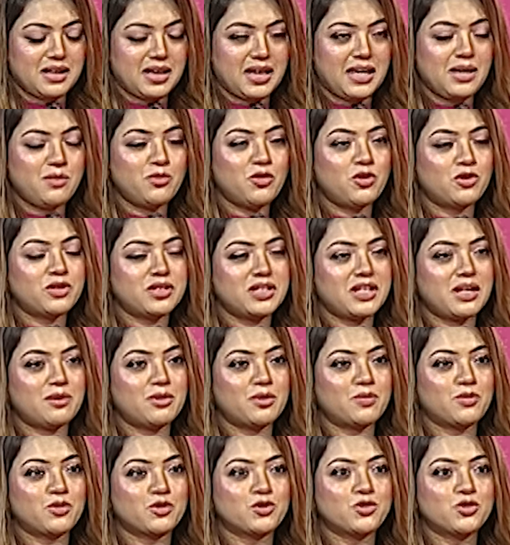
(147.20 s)
এই মুহূর্তে আমার
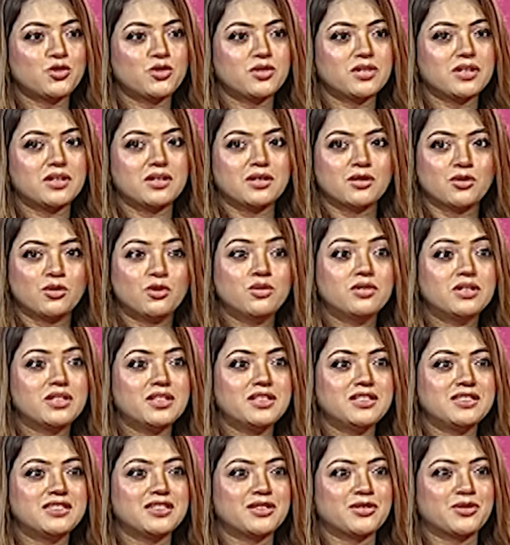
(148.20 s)
প্রচুর ঘুরতে
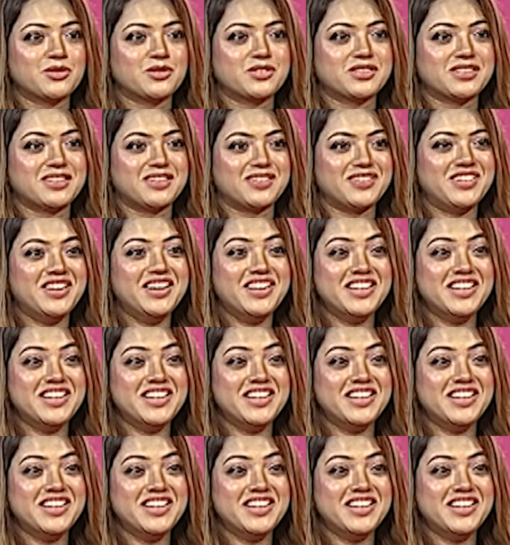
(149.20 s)
ইচ্ছা করছিল